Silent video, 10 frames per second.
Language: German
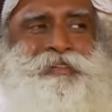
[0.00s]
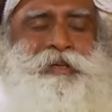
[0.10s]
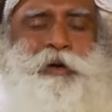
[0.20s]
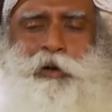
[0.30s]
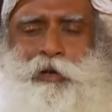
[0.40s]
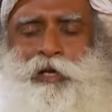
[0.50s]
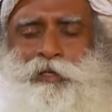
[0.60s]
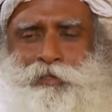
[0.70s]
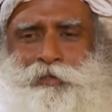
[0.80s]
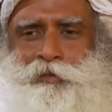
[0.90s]
In
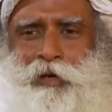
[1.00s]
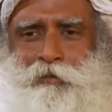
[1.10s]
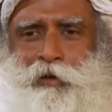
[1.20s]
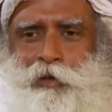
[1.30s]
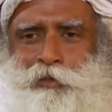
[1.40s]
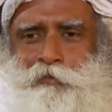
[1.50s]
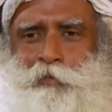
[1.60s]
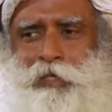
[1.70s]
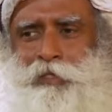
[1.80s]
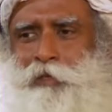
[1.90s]
Ordnung, du hast viel
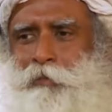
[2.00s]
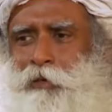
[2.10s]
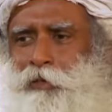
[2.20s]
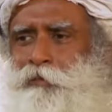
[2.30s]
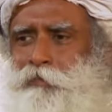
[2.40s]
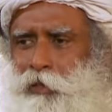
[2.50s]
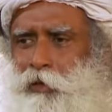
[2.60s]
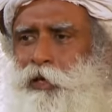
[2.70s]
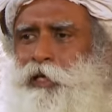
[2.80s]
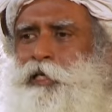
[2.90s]
Leidenschaft dafür, aber
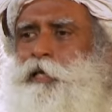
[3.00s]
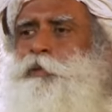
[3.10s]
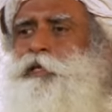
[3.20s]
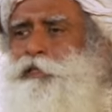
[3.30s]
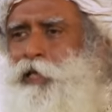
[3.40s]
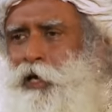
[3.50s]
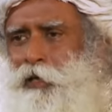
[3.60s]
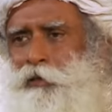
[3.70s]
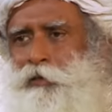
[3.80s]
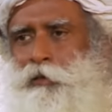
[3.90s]
in Ordnung, halte es
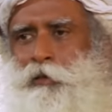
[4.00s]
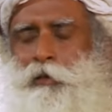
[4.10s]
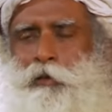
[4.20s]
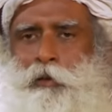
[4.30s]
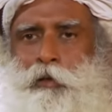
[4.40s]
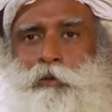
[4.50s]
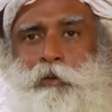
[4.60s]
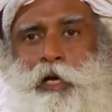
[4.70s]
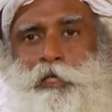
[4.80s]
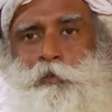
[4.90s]
beiseite. Dein
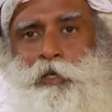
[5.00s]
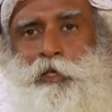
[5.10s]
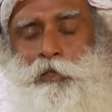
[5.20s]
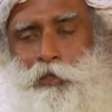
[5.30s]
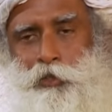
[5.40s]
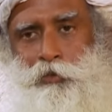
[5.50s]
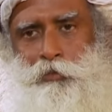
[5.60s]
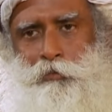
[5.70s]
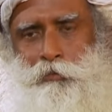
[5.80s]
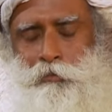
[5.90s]
Ehemann, bist das
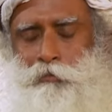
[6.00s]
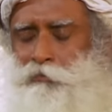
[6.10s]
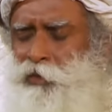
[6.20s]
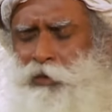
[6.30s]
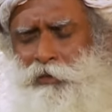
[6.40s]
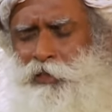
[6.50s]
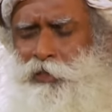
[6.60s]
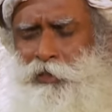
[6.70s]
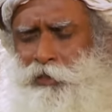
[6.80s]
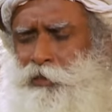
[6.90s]
du? Nein, das ist
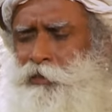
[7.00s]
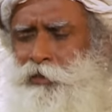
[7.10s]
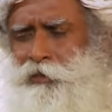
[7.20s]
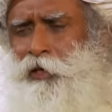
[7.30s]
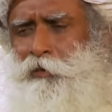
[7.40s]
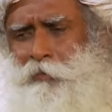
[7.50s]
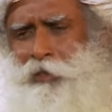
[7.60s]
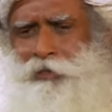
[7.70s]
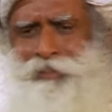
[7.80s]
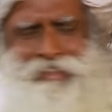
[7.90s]
einfach. Er ist
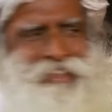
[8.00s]
nicht ich.